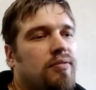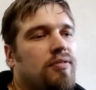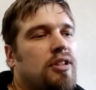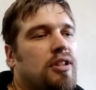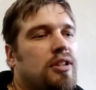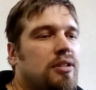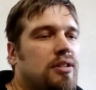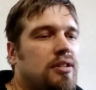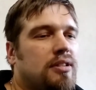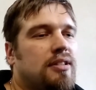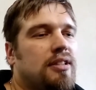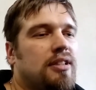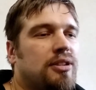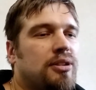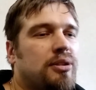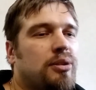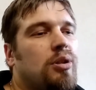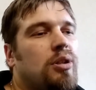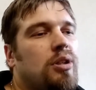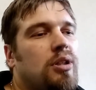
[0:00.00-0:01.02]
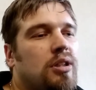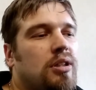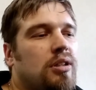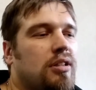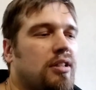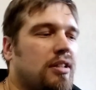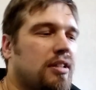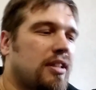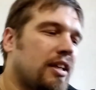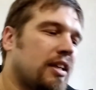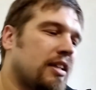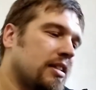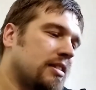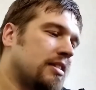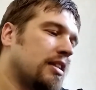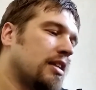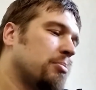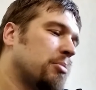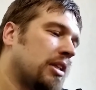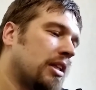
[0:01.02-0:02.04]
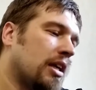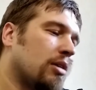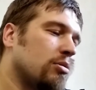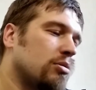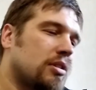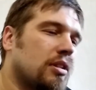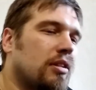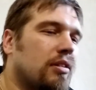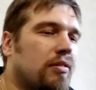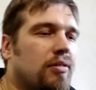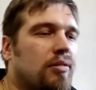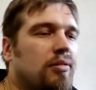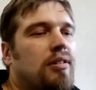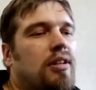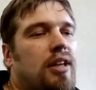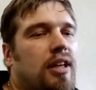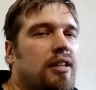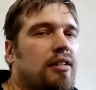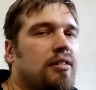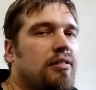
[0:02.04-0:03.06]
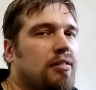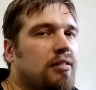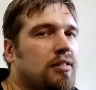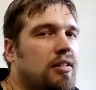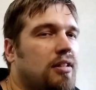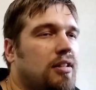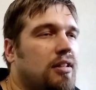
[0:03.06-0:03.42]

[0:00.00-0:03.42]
В этой истории этот термин я установил для этого.